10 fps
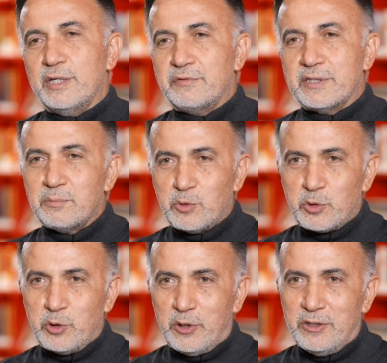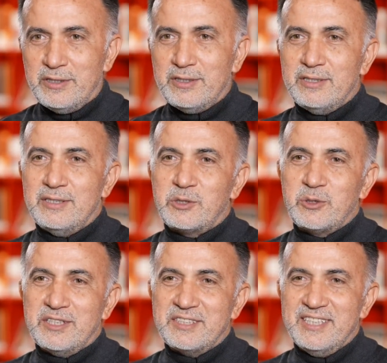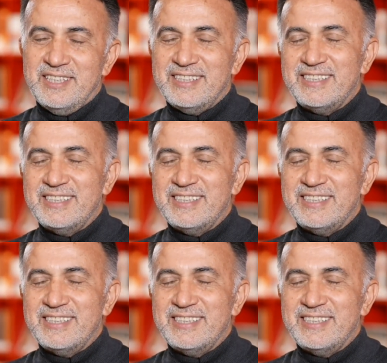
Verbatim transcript: defterim duruyor e, şu anda.